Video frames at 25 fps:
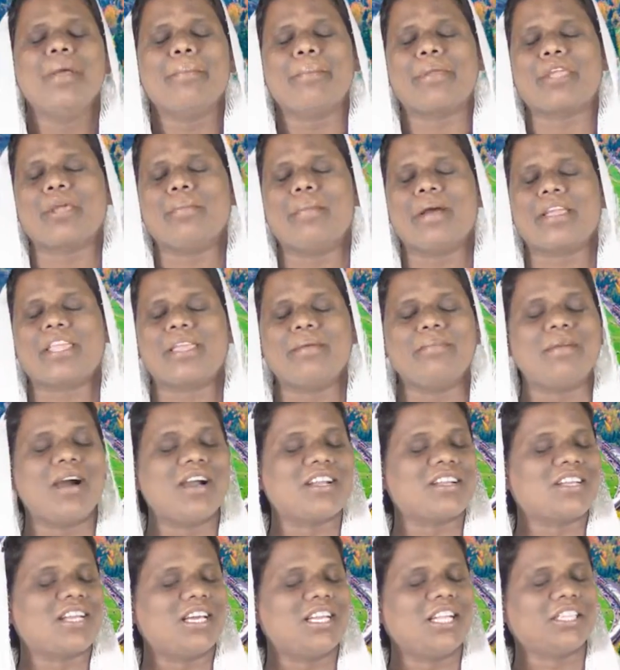మీకు మహిమ
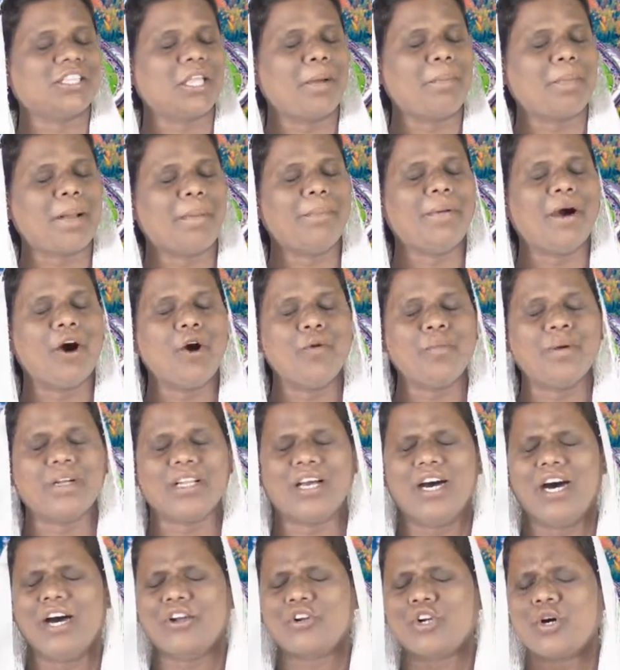ఘనత ప్రభావం
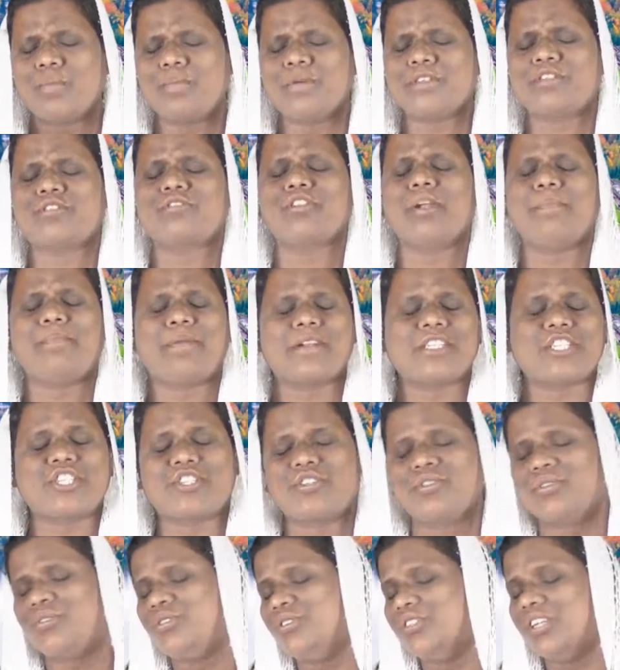ఆరోపిస్తున్నాం
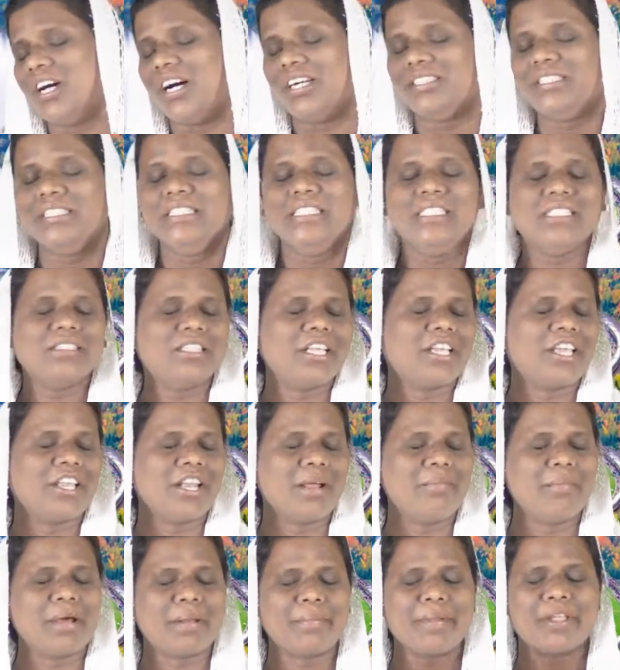పరిశుద్ధుడా
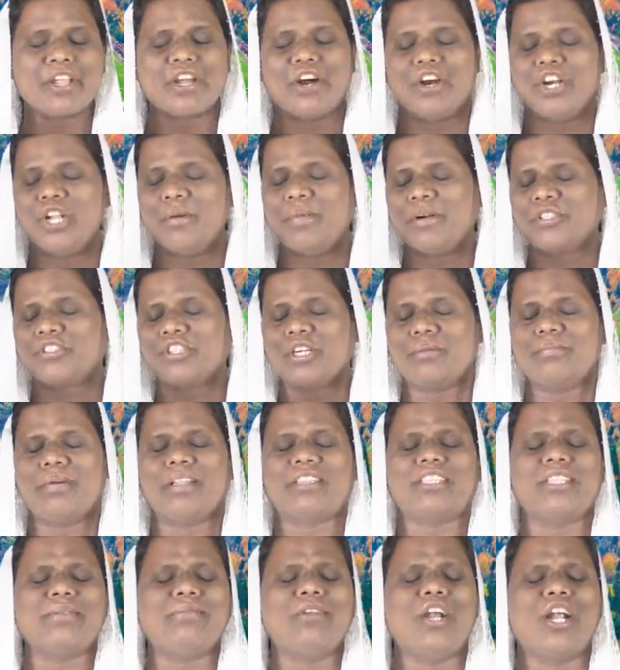దిగిరమ్మని మీ కాళ్ళు పట్టుకొని
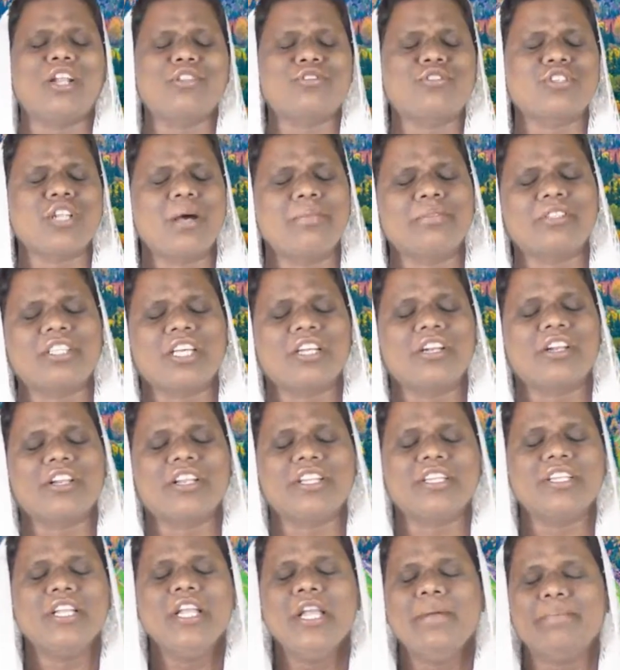బతిమలాడుచున్నాము
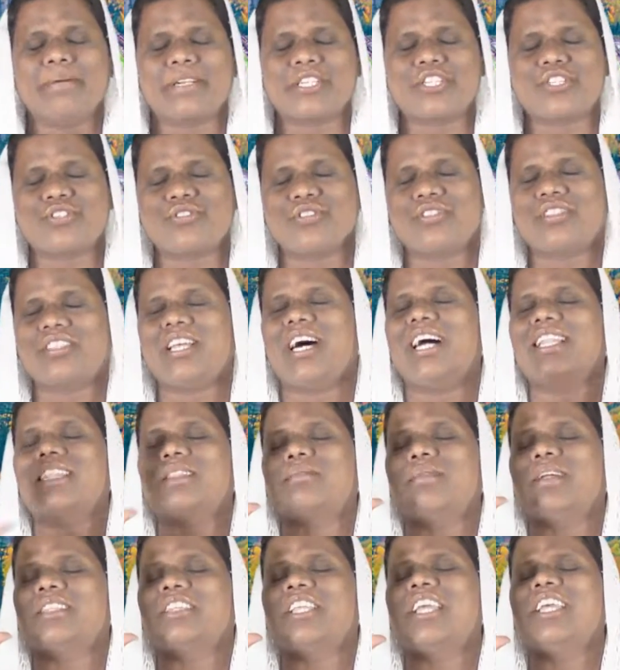తండ్రి
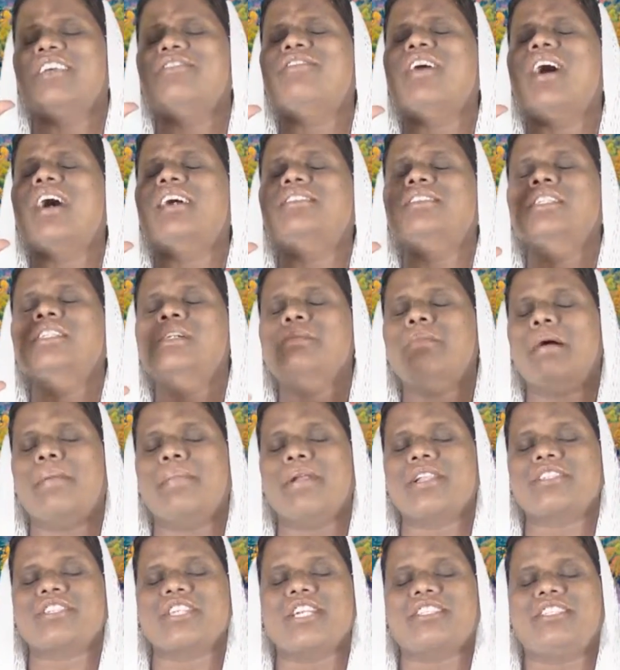పరిశుద్ధాత్మ దేవ
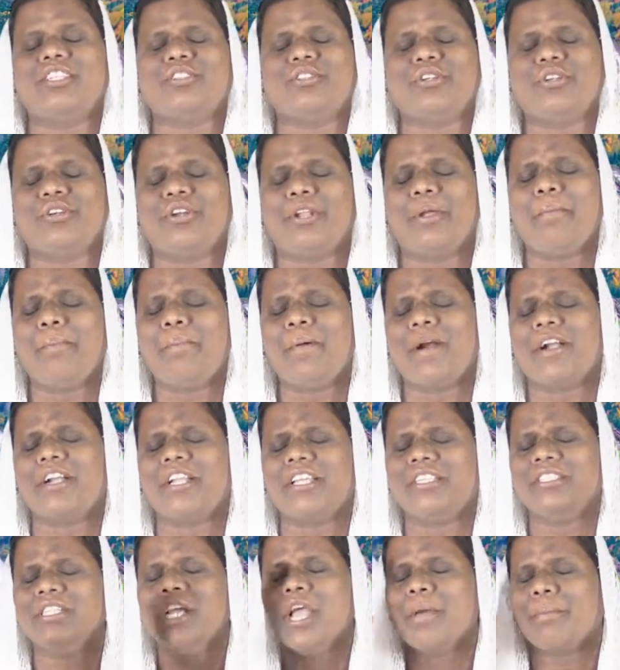మమ్మల్ని శక్తితో
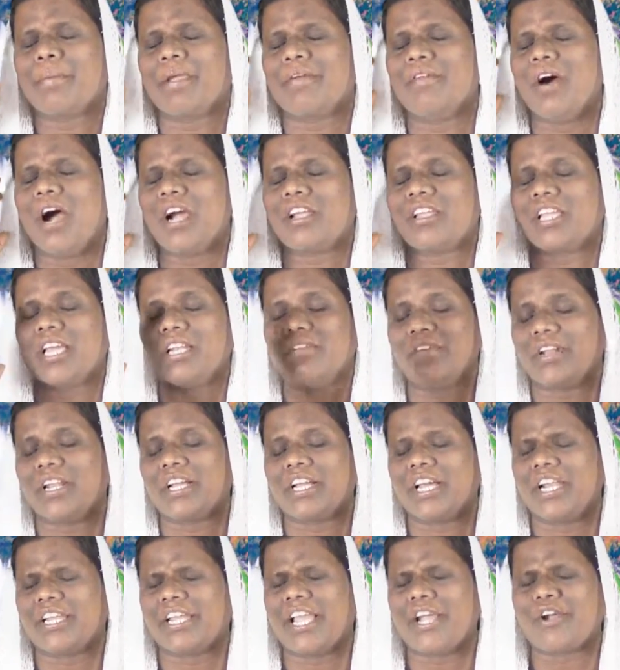నింపండి మీ వాక్యాన్ని
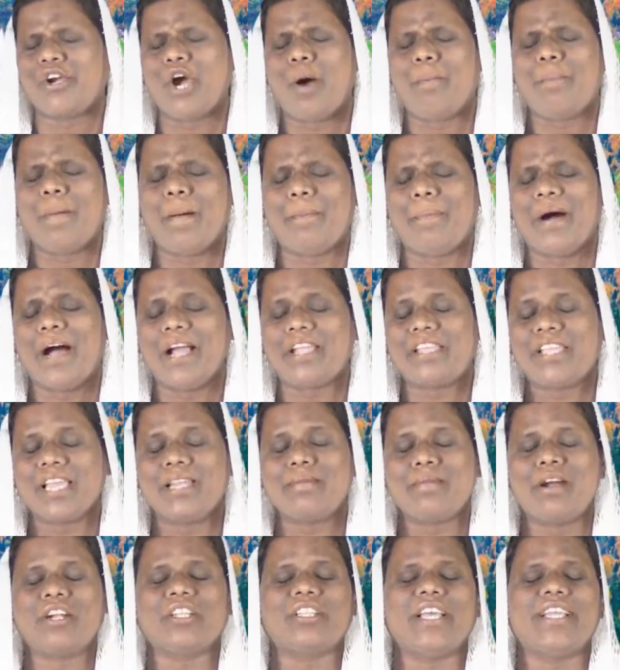వినగలిగే గొప్ప
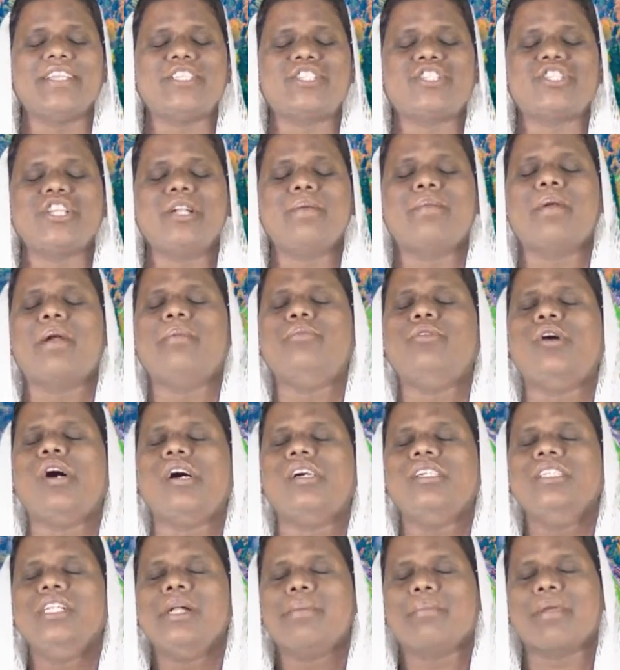వాక్యాన్ని మాకు దయచేయండి ప్రభువా
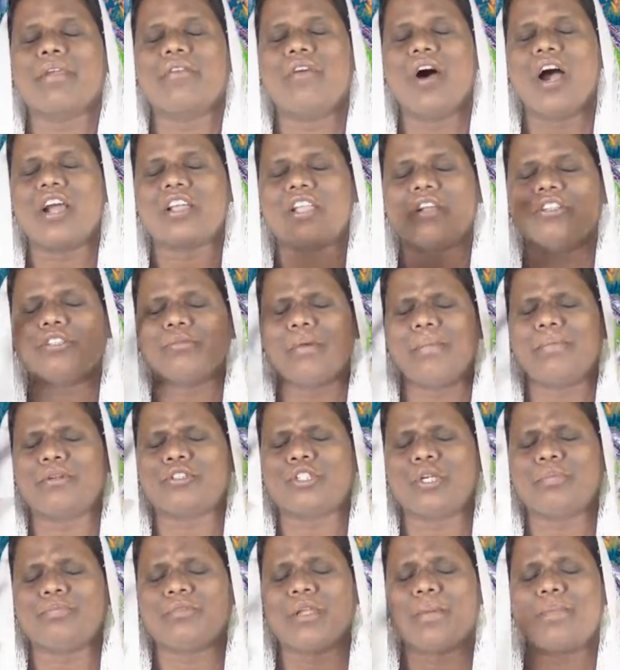మీ వాక్యంతో
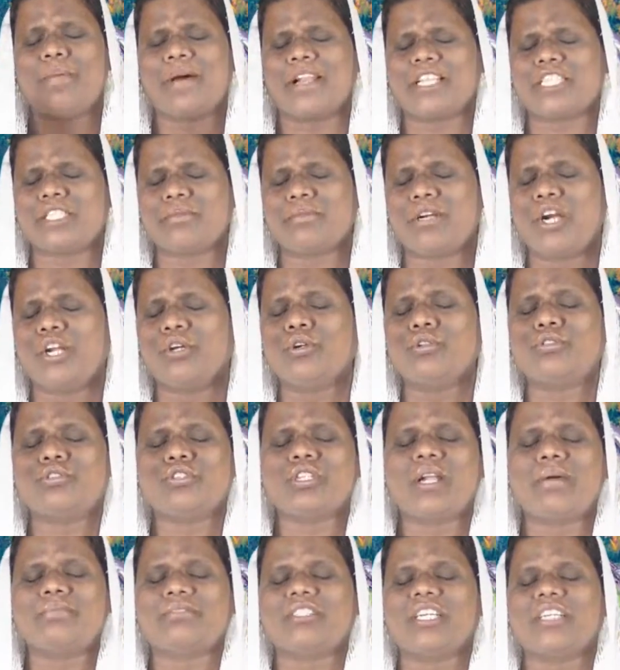మమ్మల్ని తృప్తి పరచమని
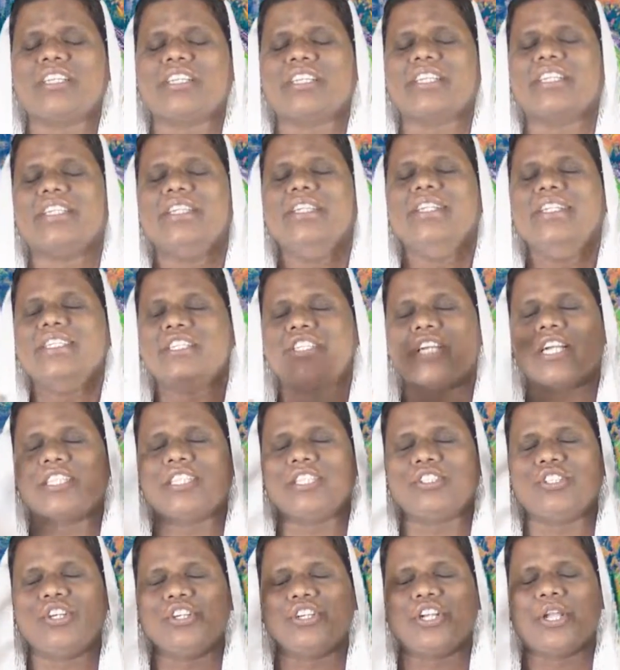అడుగుతున్నాం తండ్రి
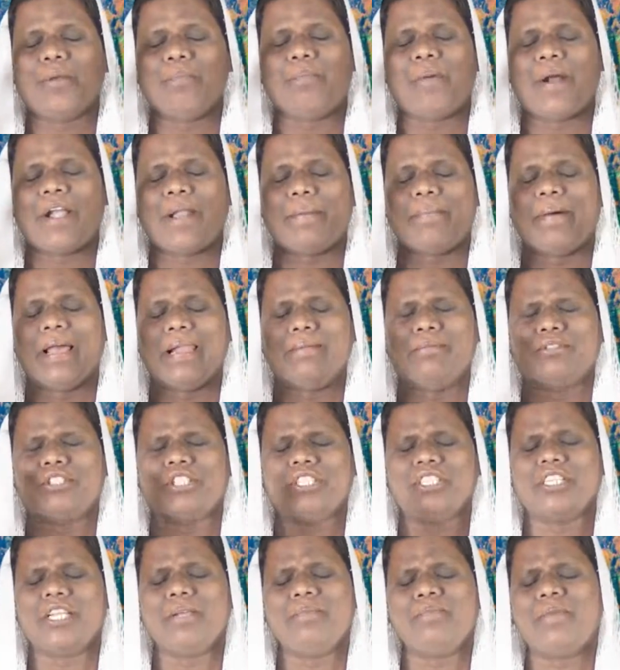శక్తితో నింపండి బలముతో
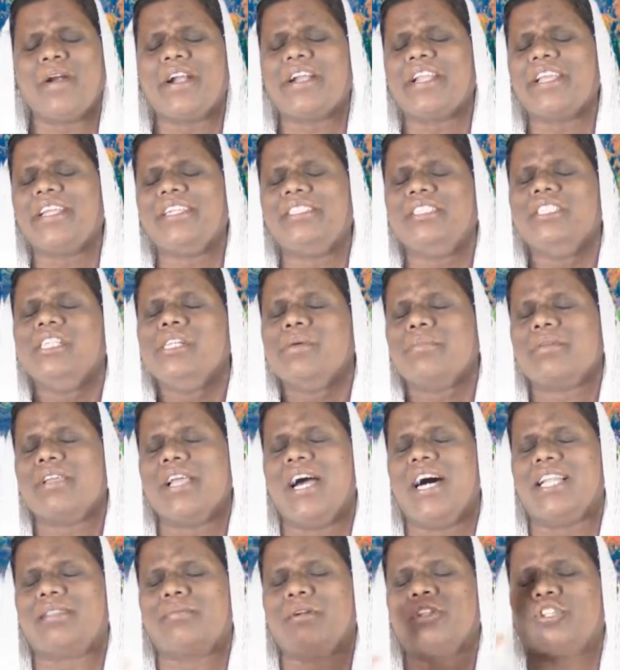నింపండి మీ
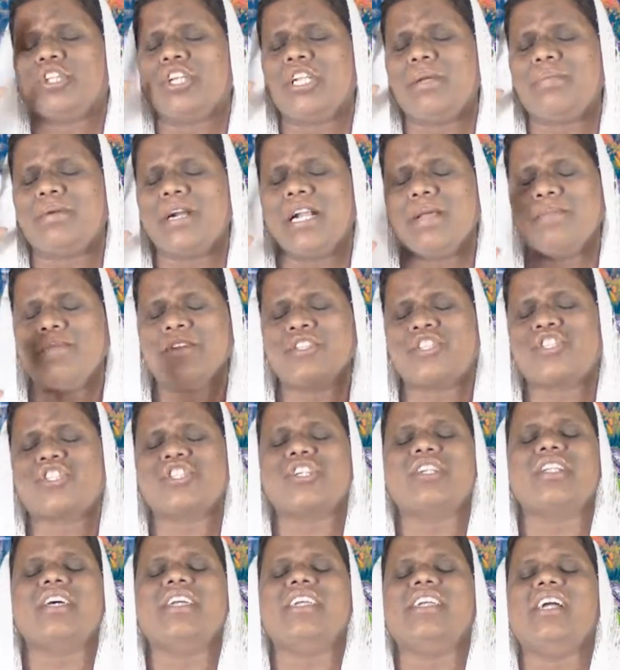ఆత్మతో నింపు
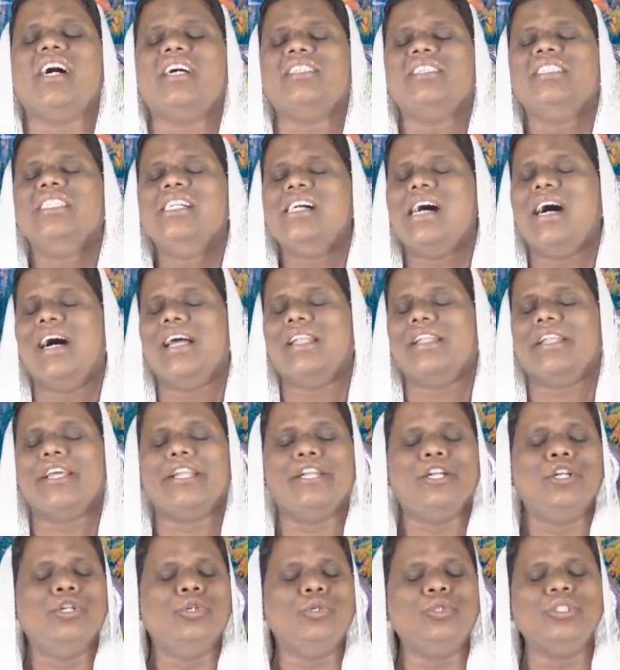నడిపించండి అయ్యా ఆలె
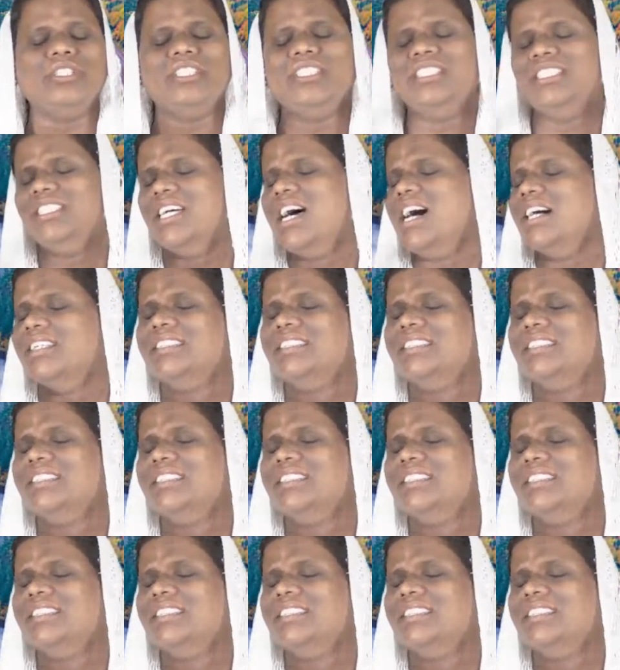లూయ